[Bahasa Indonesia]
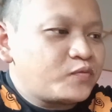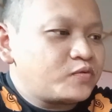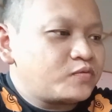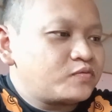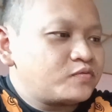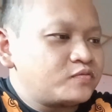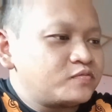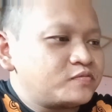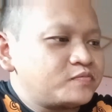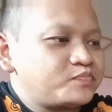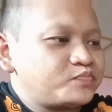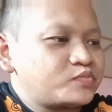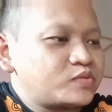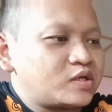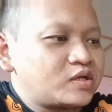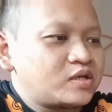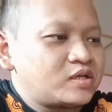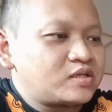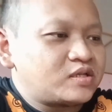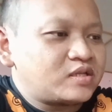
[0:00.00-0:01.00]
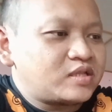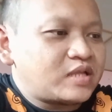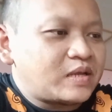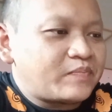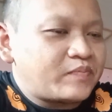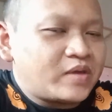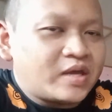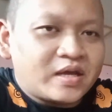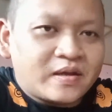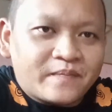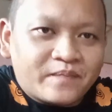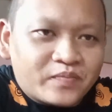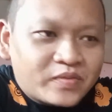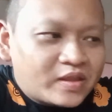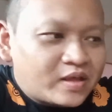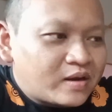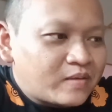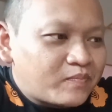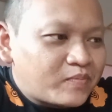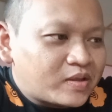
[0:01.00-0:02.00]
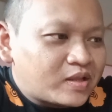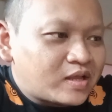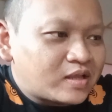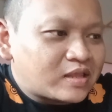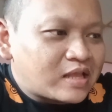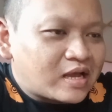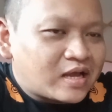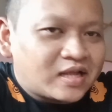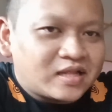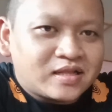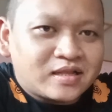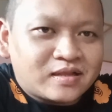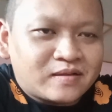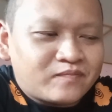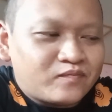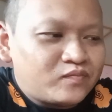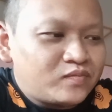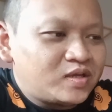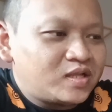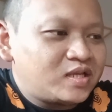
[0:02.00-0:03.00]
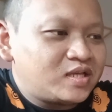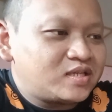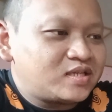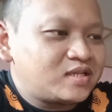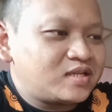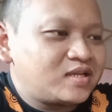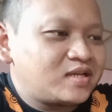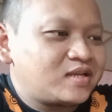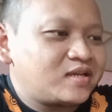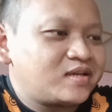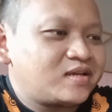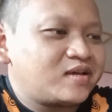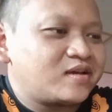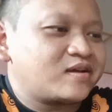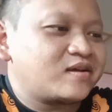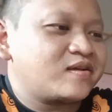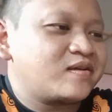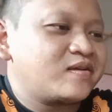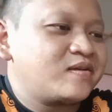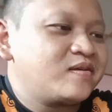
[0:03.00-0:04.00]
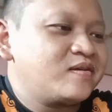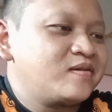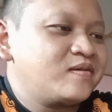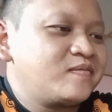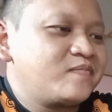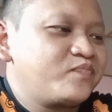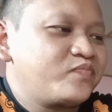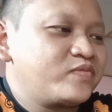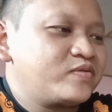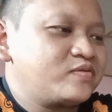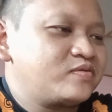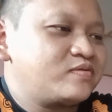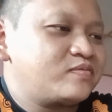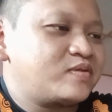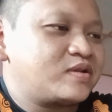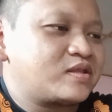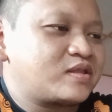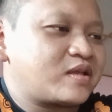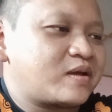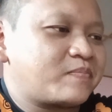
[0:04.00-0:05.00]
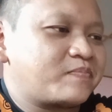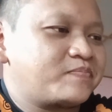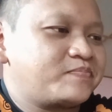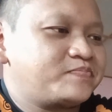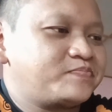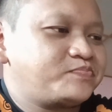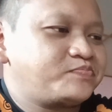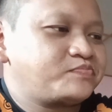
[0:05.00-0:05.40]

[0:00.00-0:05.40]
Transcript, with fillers: Tuh, lagi sedap, geng. Daripada tangan bini sendiri, geng. Tuh, mantap.